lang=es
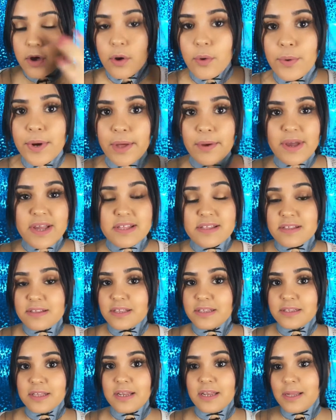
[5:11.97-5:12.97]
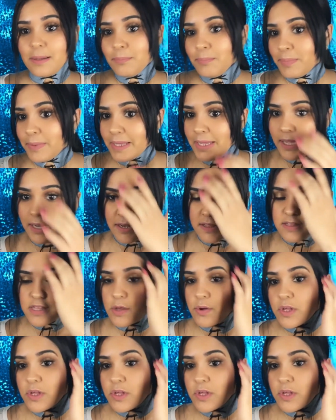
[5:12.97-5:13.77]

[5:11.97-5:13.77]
Una vez que se siente en la piel se